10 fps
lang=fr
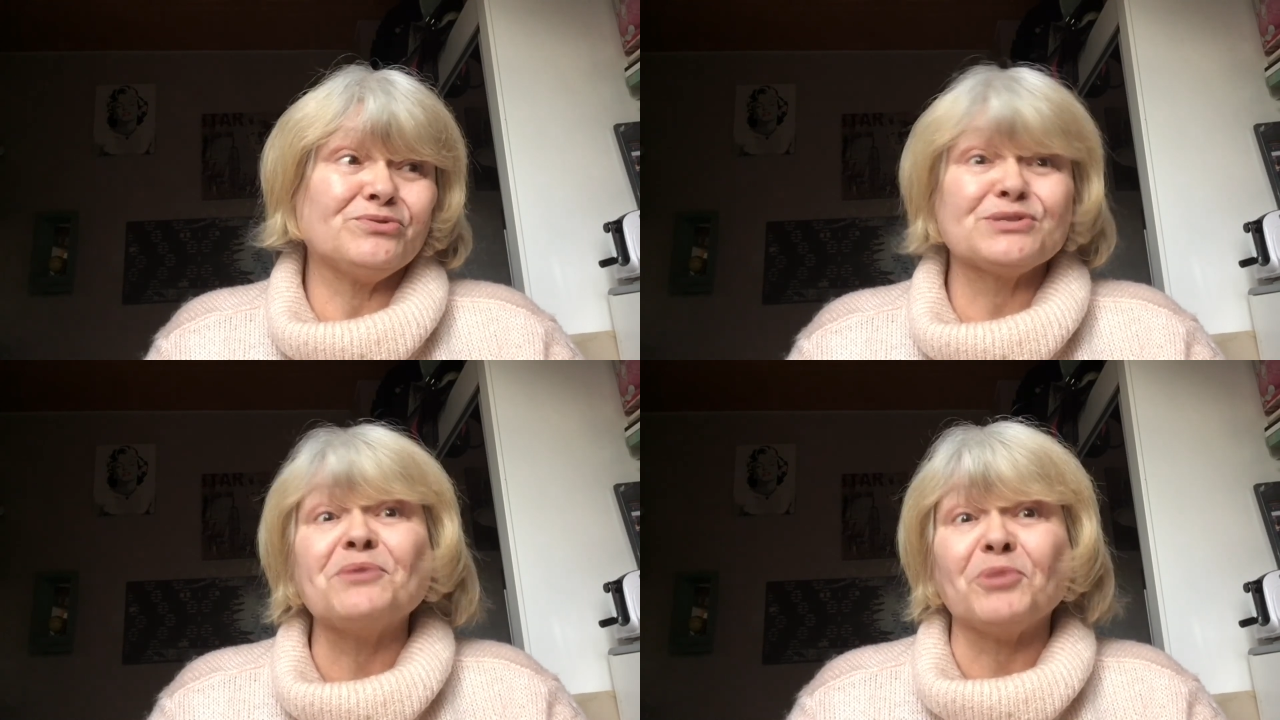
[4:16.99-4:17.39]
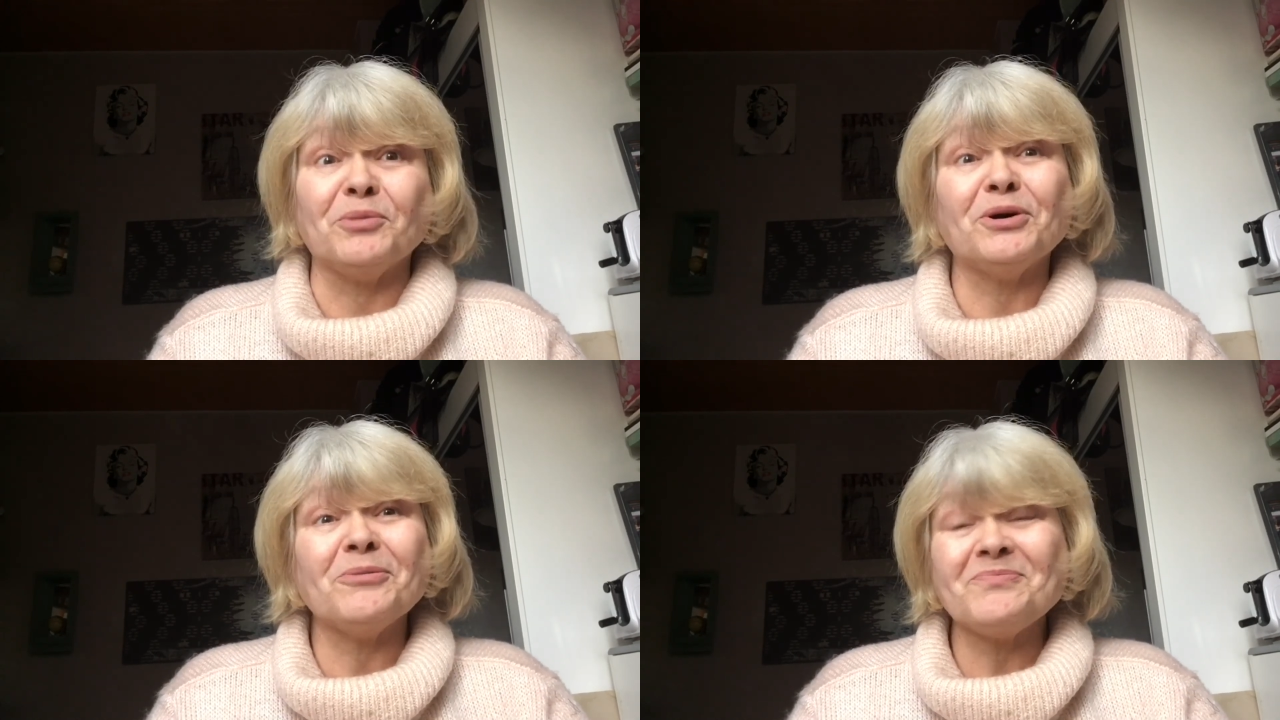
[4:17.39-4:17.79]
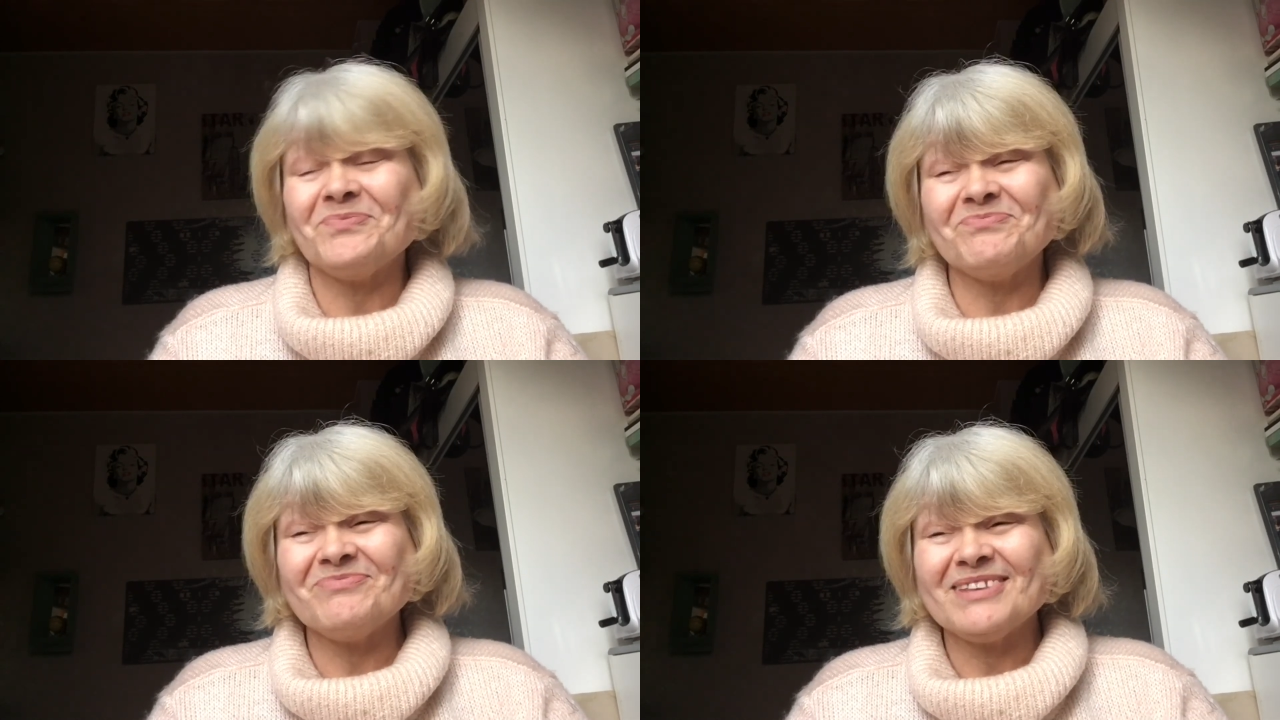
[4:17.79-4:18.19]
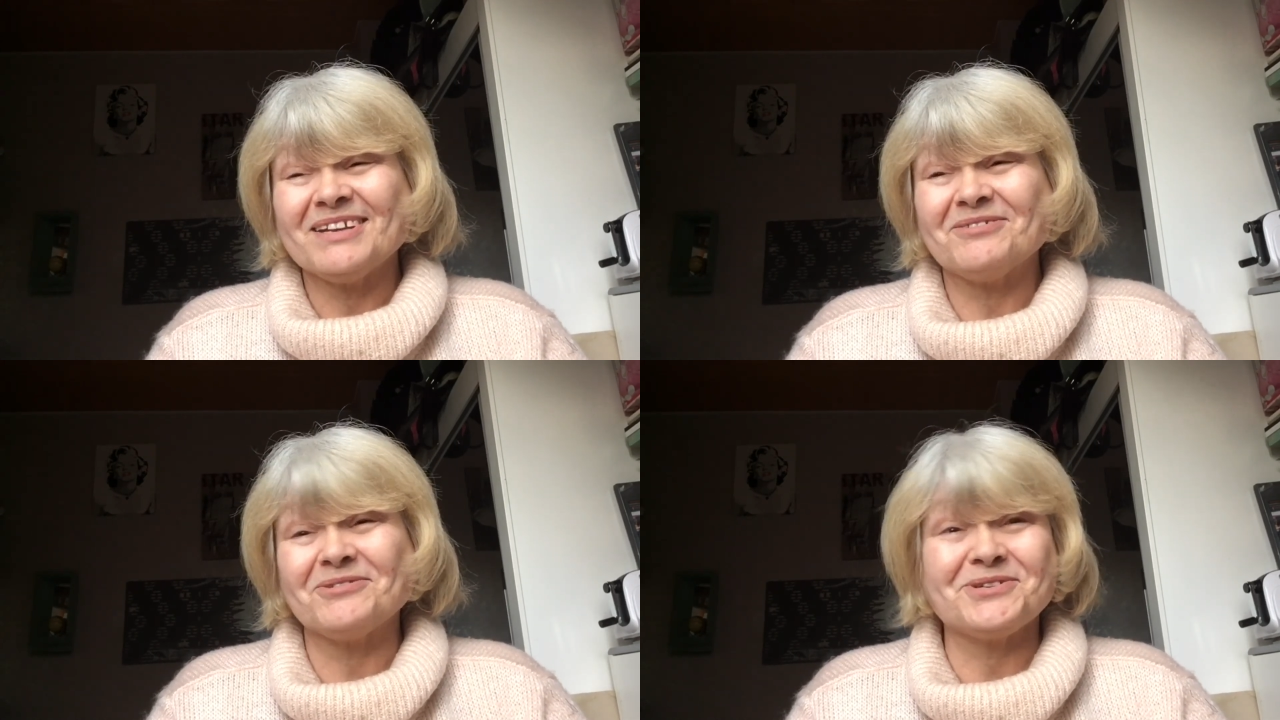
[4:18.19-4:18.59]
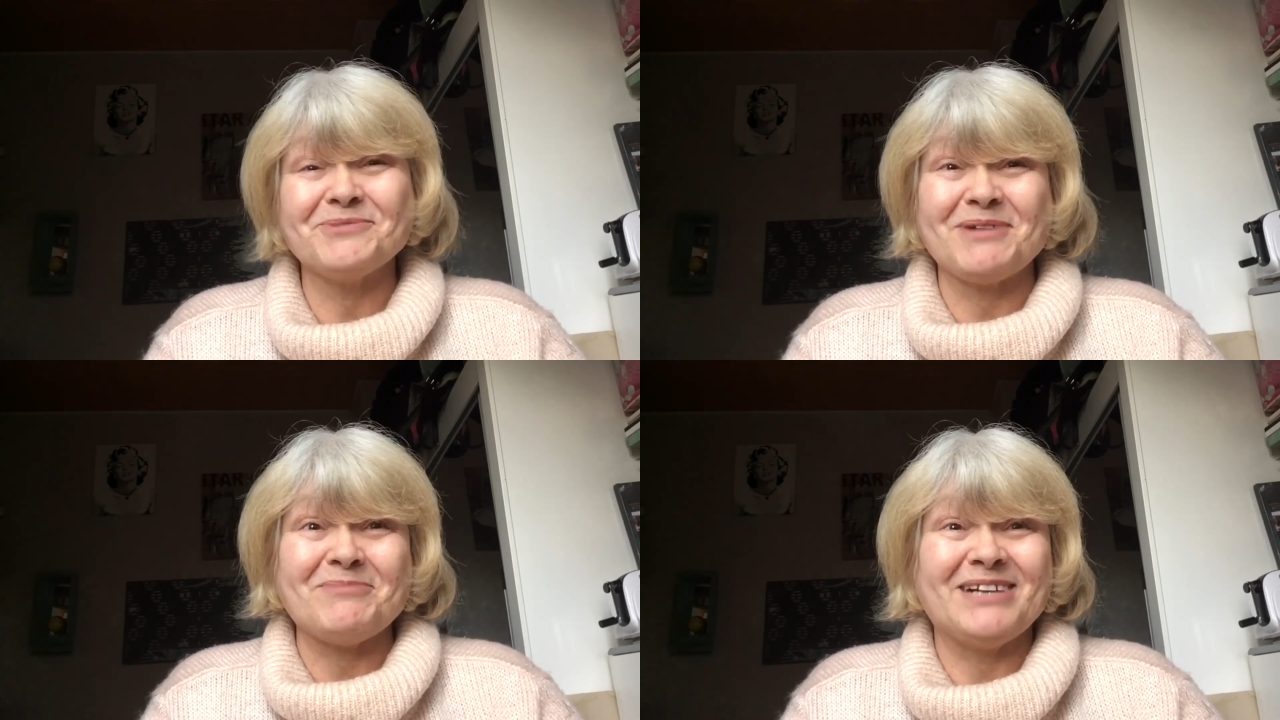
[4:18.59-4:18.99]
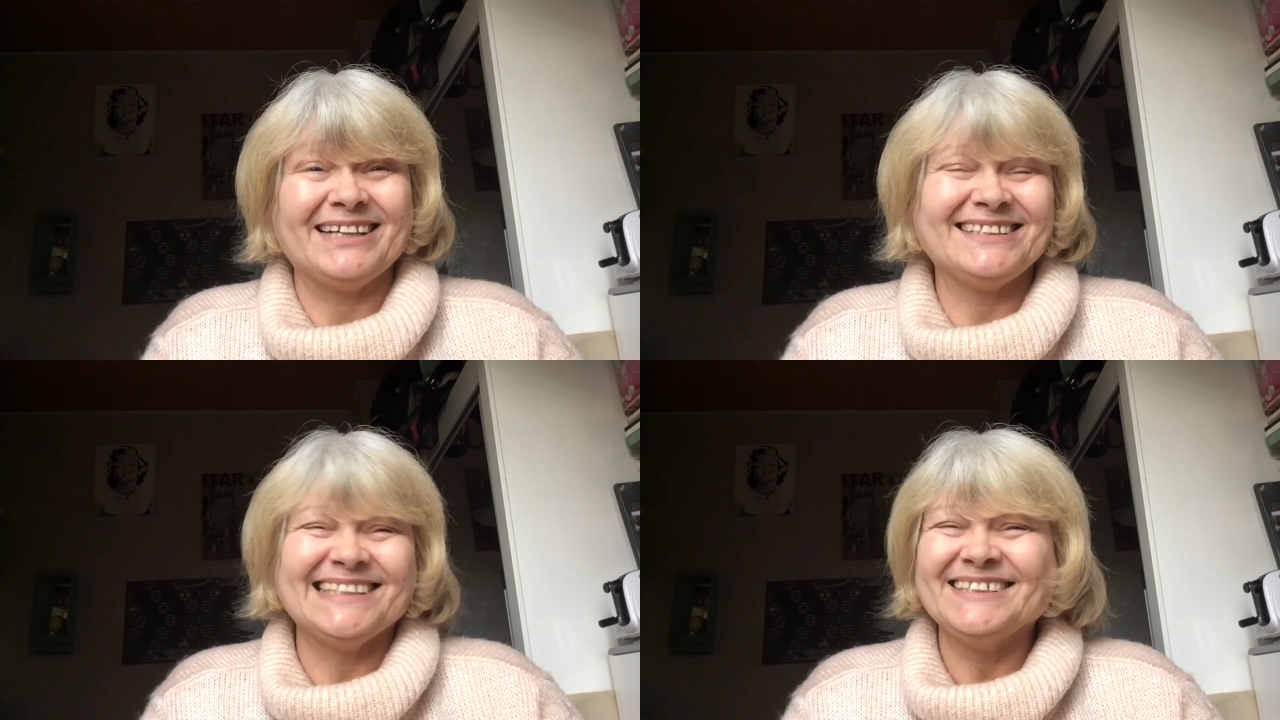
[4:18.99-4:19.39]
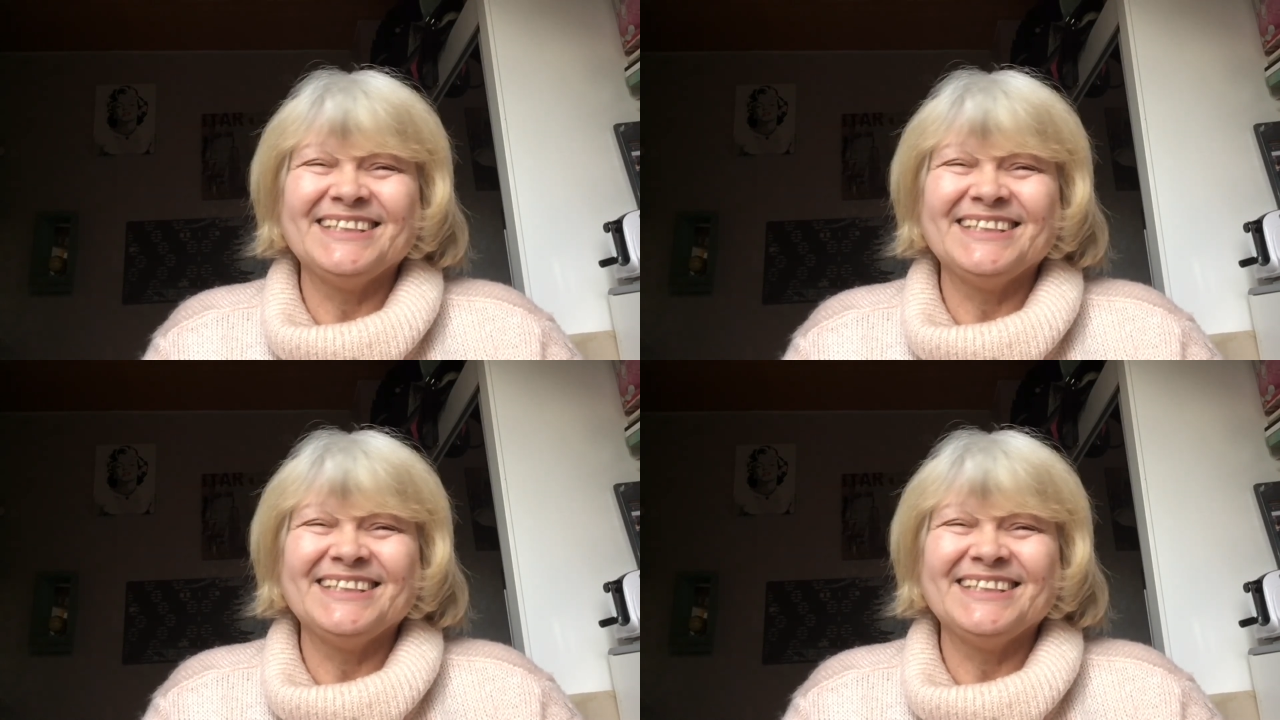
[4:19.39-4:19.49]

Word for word: tout simplement. Donc je blablate.